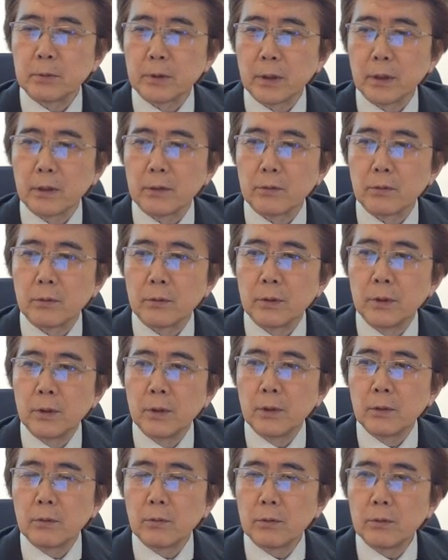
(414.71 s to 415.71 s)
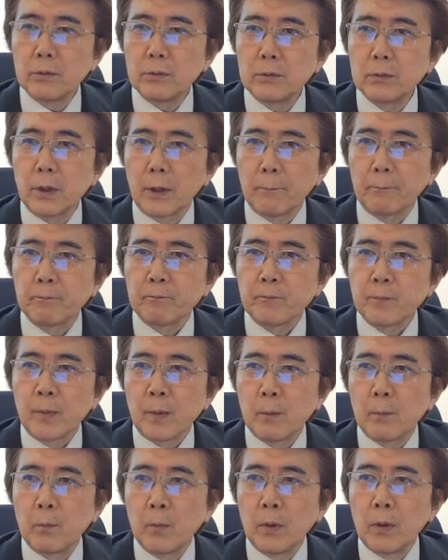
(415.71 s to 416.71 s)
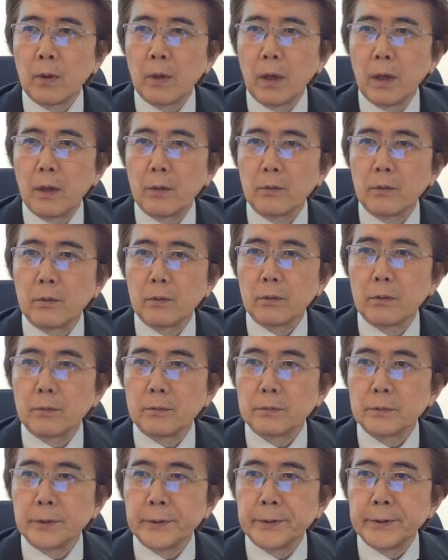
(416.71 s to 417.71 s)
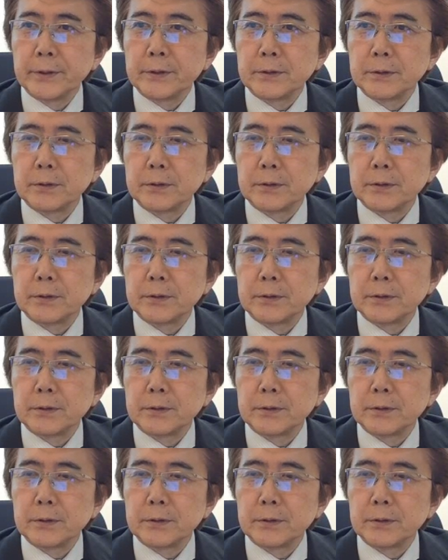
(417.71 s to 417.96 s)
いつも元気とこういうふうなあの